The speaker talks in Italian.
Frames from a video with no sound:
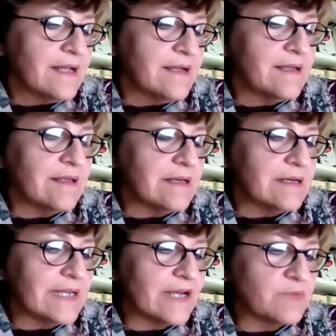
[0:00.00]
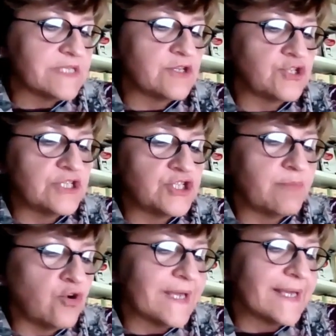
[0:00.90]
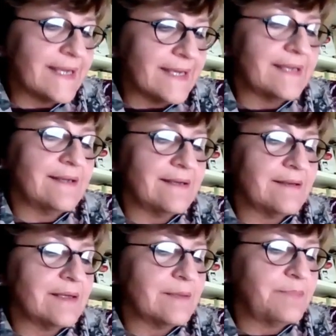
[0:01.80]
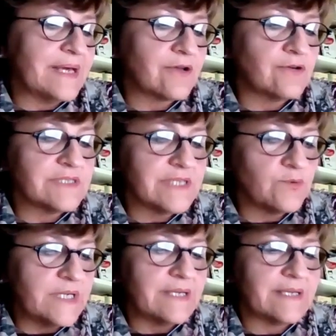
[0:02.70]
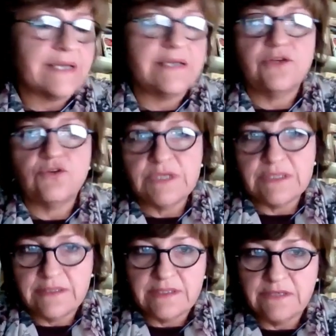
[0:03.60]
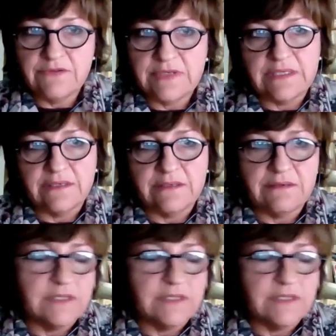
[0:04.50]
Eh, la Commissione ci dice poi che eh, per conseguire gli obiettivi eh,